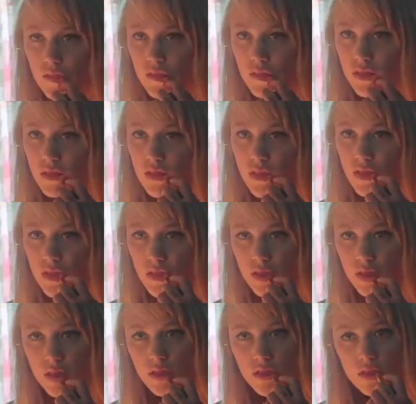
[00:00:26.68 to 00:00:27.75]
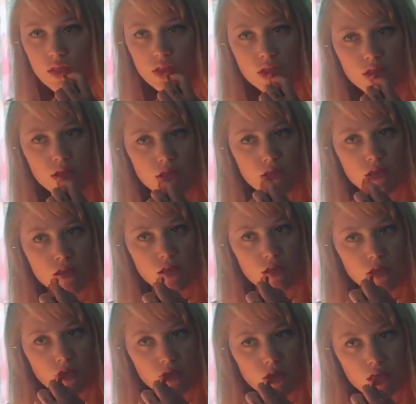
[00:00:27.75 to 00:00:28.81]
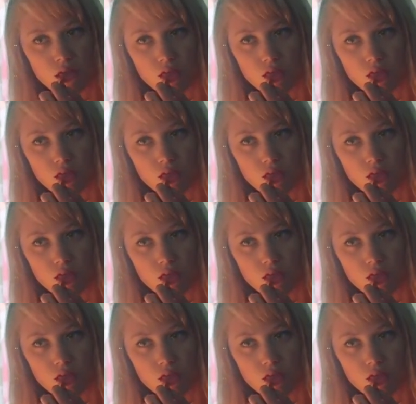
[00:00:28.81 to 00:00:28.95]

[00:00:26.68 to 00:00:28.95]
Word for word: Donc dans ce film, on suit